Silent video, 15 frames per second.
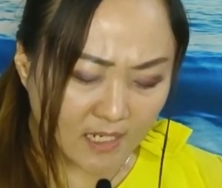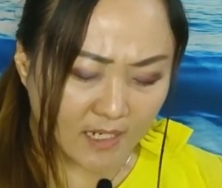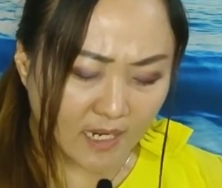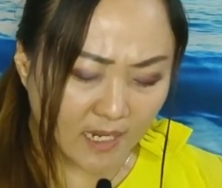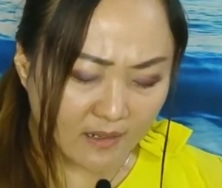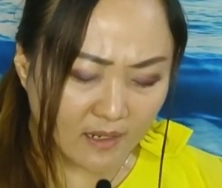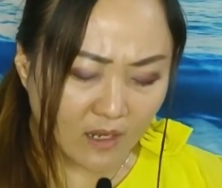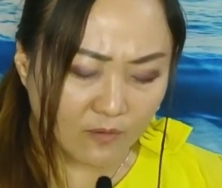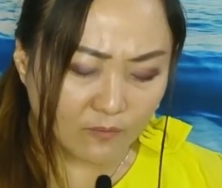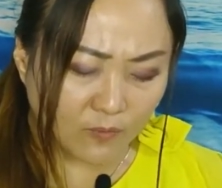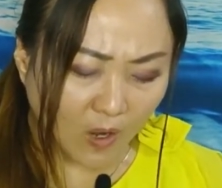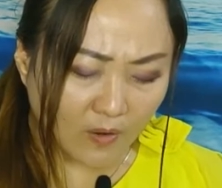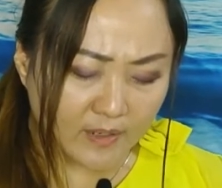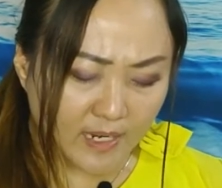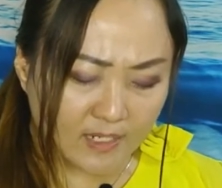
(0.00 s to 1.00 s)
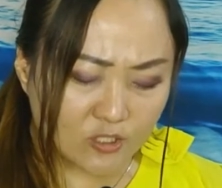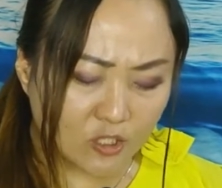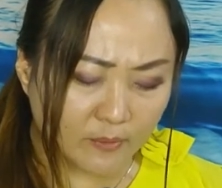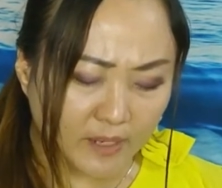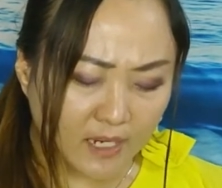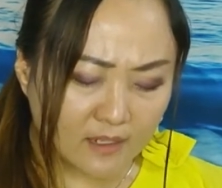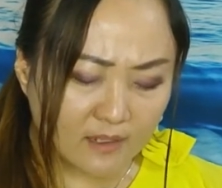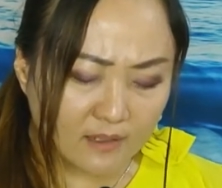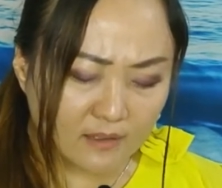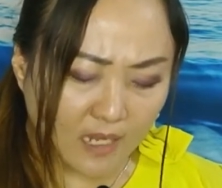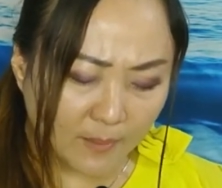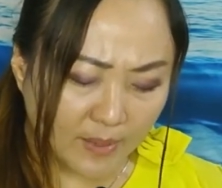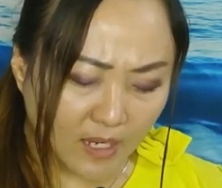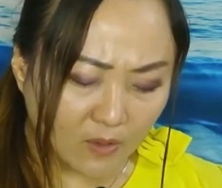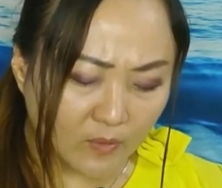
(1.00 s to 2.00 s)
今年奉耶稣名，
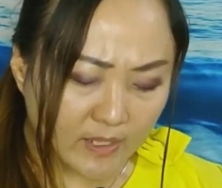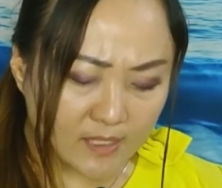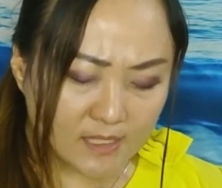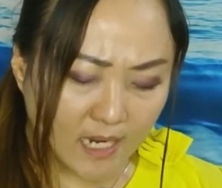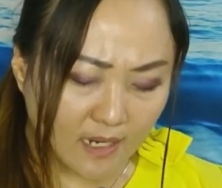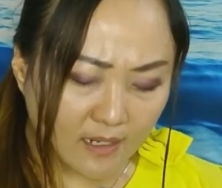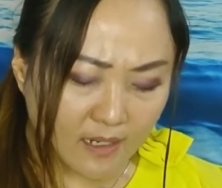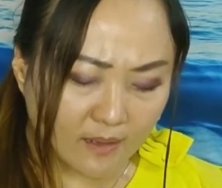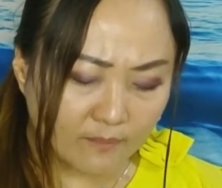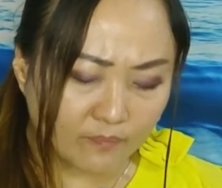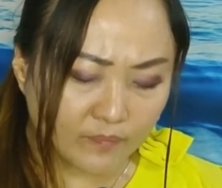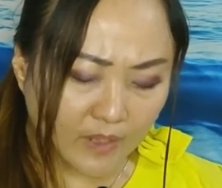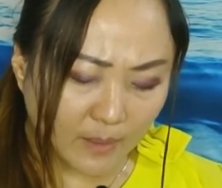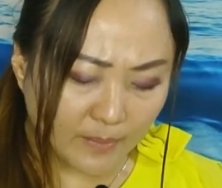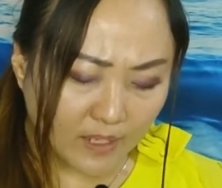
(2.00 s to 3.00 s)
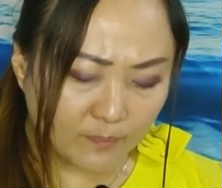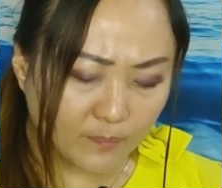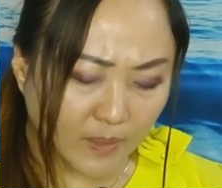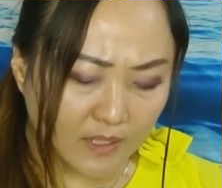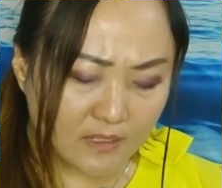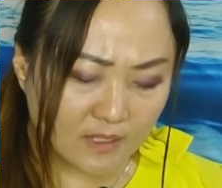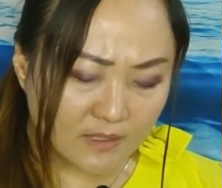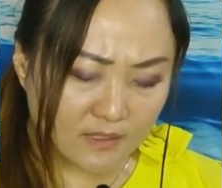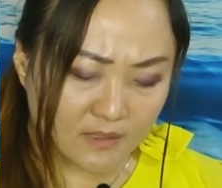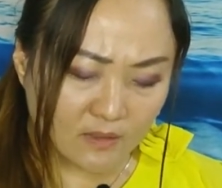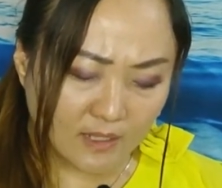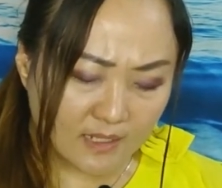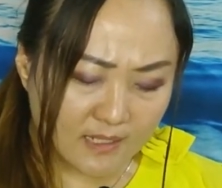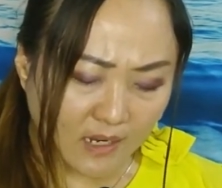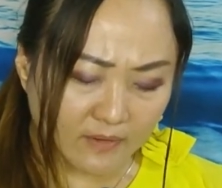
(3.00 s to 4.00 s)
他们要归向你，他们要得
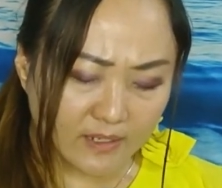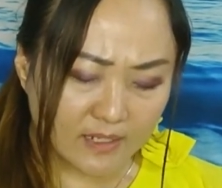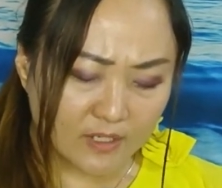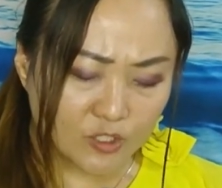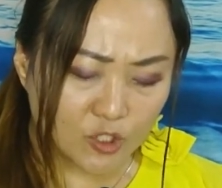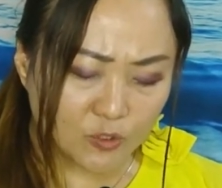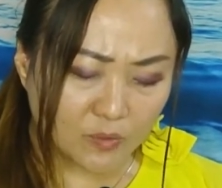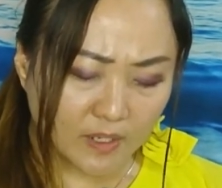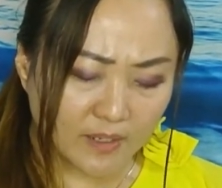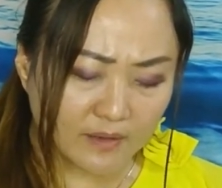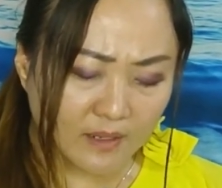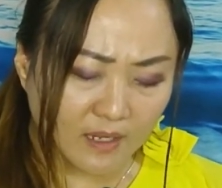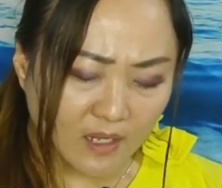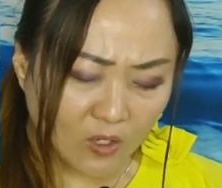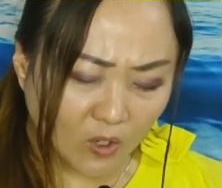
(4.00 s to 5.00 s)
得着你的救恩。